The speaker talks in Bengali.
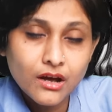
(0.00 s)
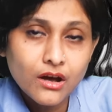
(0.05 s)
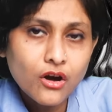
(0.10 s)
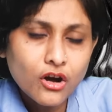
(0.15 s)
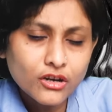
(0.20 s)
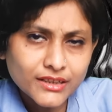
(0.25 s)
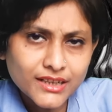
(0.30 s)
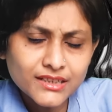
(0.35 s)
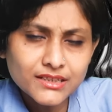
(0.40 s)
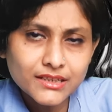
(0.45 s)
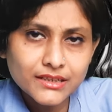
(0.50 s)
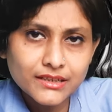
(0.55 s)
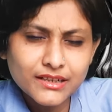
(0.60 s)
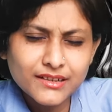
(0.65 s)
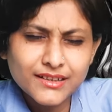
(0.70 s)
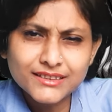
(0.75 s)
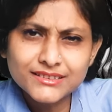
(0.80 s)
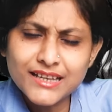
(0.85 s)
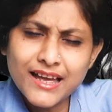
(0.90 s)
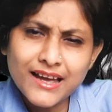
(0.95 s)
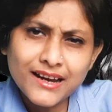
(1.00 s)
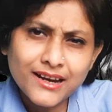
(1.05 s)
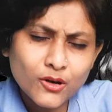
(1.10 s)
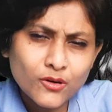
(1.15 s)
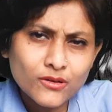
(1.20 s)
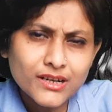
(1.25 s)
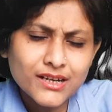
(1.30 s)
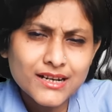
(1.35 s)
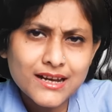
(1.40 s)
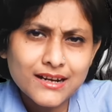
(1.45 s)
হঠাৎই রাত
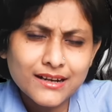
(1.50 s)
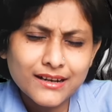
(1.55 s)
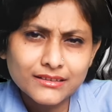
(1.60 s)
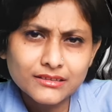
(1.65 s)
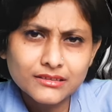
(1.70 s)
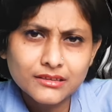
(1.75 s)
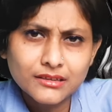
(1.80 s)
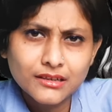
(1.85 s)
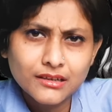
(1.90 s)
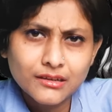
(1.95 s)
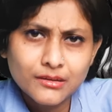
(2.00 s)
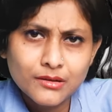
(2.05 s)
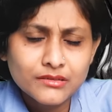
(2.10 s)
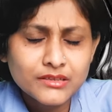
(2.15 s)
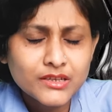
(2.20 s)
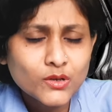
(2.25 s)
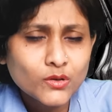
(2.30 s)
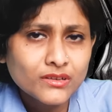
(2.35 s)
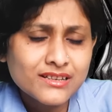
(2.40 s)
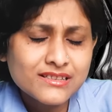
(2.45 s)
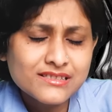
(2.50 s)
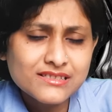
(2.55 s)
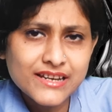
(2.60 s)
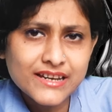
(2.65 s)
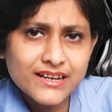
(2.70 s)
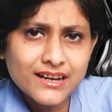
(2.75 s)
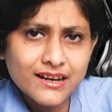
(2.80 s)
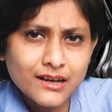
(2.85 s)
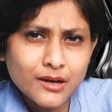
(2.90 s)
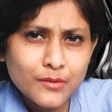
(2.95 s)
এগারোটা নাগাদ নিকোলাস
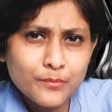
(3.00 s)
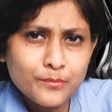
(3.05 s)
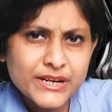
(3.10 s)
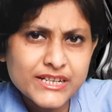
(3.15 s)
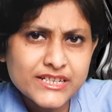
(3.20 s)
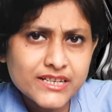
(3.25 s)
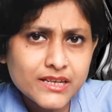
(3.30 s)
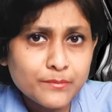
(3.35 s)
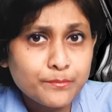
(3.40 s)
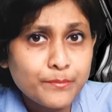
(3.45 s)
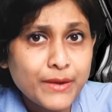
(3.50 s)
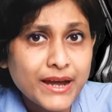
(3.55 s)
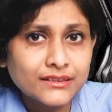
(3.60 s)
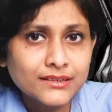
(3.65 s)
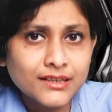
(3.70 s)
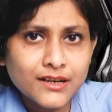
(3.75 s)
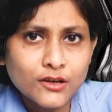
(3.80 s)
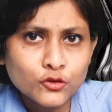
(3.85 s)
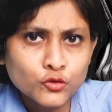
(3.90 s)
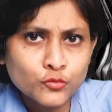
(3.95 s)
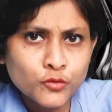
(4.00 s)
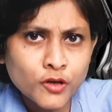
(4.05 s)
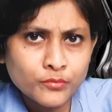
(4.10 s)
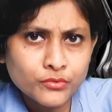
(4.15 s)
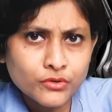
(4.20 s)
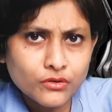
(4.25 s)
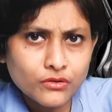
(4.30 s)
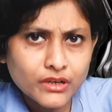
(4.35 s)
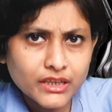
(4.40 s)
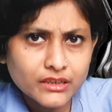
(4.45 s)
ডেগা পেটে ব্যথা অনুভব
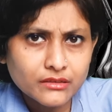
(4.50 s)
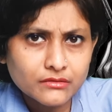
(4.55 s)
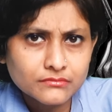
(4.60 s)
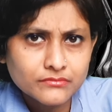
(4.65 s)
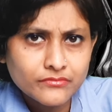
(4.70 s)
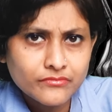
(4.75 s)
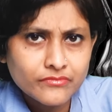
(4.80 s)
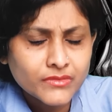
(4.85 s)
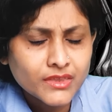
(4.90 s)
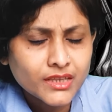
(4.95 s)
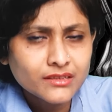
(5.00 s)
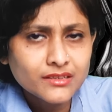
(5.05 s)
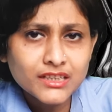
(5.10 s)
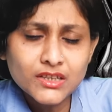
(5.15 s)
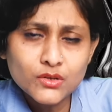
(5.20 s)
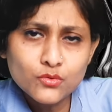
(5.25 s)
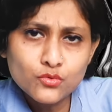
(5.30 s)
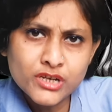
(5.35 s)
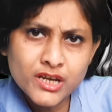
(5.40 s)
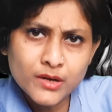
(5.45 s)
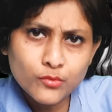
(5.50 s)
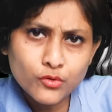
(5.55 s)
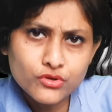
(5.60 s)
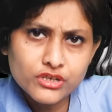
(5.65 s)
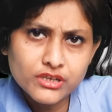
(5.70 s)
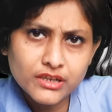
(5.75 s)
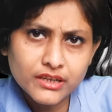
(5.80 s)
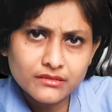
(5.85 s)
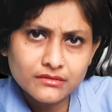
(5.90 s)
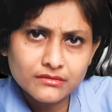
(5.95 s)
করলেন তিনি উঠে
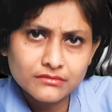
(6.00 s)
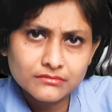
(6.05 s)
বসলেন